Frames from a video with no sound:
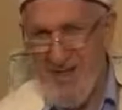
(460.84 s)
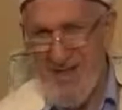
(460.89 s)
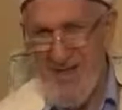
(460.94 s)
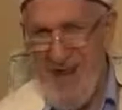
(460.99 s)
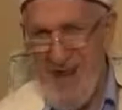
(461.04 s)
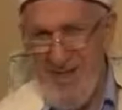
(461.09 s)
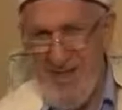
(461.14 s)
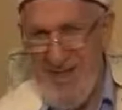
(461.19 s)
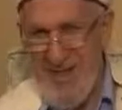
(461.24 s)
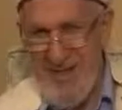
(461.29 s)

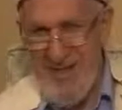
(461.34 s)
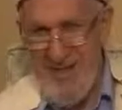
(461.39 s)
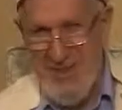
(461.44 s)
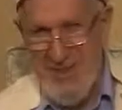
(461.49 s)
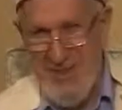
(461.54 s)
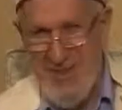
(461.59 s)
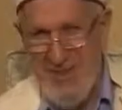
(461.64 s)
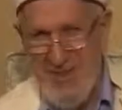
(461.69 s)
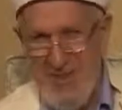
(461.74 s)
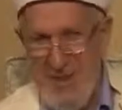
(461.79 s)
esrar keş
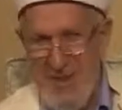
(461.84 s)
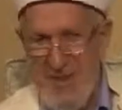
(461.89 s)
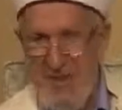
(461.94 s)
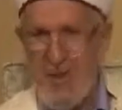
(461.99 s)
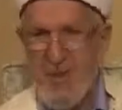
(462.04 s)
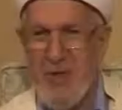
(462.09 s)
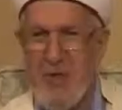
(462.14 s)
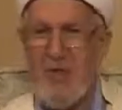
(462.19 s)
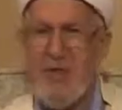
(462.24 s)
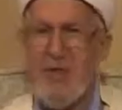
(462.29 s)
gibi
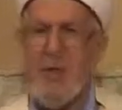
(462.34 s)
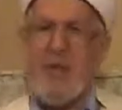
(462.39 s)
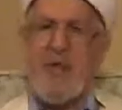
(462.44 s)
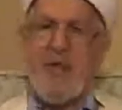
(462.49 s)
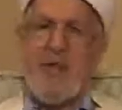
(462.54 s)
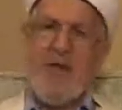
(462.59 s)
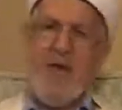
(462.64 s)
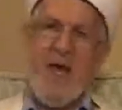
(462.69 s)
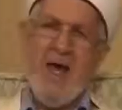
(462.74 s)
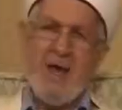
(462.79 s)
bırakamıyor.
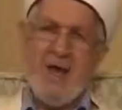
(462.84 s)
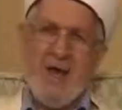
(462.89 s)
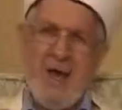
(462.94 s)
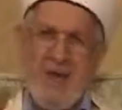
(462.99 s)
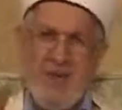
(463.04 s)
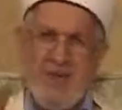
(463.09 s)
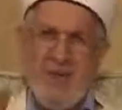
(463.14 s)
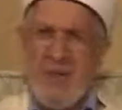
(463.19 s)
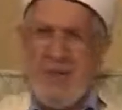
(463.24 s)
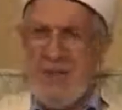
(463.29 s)
Her
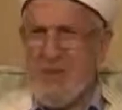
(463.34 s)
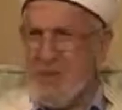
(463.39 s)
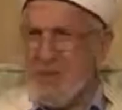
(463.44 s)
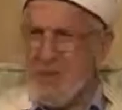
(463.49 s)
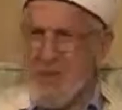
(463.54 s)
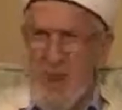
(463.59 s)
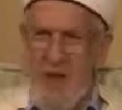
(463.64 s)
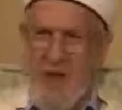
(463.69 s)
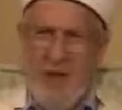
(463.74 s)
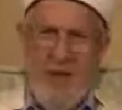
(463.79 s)
neyse biz
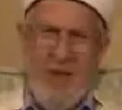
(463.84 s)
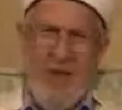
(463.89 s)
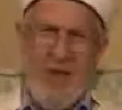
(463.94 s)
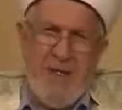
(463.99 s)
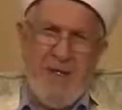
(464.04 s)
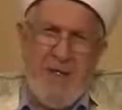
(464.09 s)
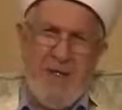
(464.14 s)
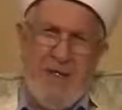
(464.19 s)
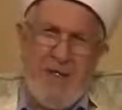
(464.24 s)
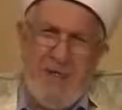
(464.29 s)

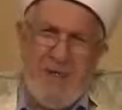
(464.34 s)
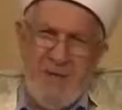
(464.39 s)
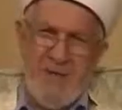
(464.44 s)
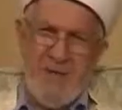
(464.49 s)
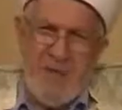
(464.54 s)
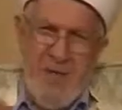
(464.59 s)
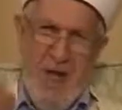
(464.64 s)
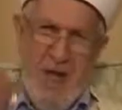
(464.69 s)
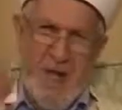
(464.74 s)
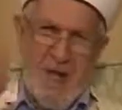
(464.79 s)
Kur'an'a,
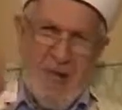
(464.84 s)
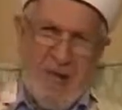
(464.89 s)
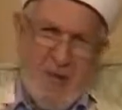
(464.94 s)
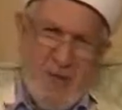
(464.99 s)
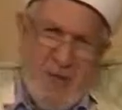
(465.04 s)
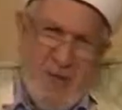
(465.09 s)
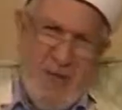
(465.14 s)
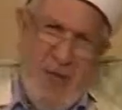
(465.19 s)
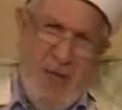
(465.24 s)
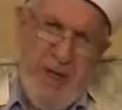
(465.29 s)
Kur'an'ın
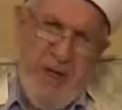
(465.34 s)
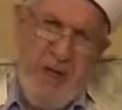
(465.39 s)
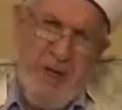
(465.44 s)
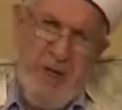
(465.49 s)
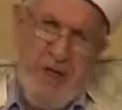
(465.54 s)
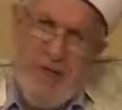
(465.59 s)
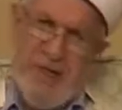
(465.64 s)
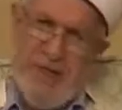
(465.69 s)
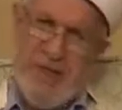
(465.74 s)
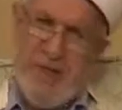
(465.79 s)

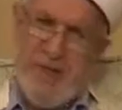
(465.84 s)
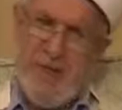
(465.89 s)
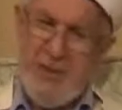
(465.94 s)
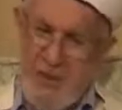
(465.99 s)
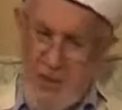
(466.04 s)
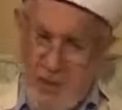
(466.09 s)
hükümlerini, dinin